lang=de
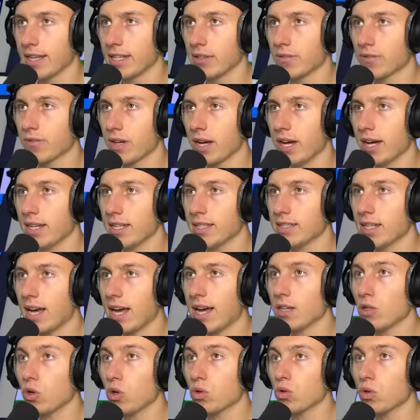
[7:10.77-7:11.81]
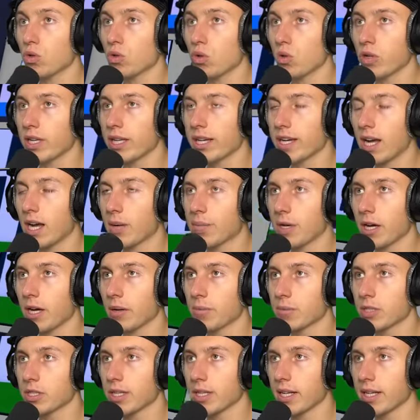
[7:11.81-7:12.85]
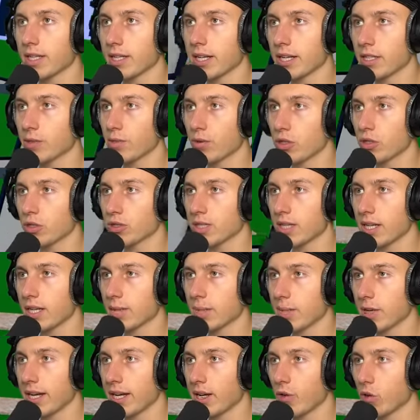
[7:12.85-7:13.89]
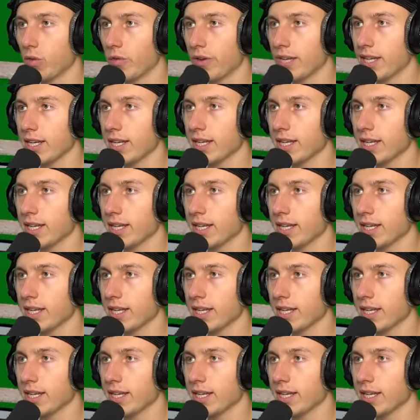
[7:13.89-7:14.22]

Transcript: Die Frage ist, ah doch, doch, doch, hier kam gerade ein bisschen Geld rein. Ich wollte schon sagen, bei der Corvette